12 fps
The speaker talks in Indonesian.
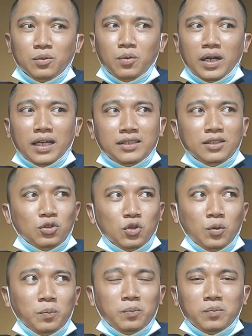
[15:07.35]
gue rasa
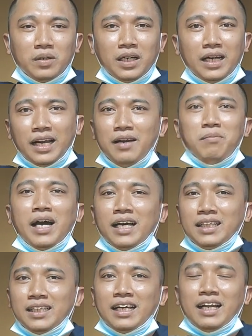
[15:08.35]
cukup keren
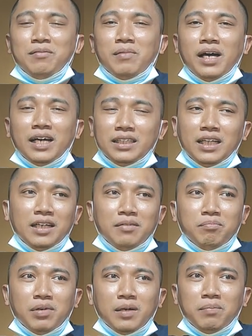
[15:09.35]
banget, keren banget dan
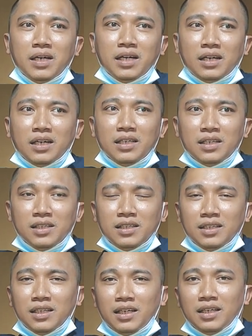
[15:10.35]
bener-bener
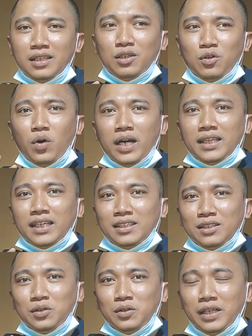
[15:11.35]
uh,
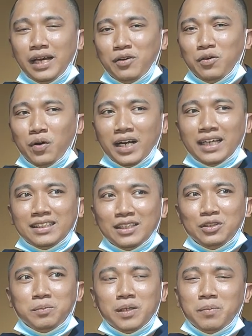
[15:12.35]
kualitasnya tuh yang gue
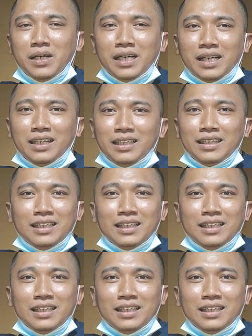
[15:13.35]
rasa tuh bener-bener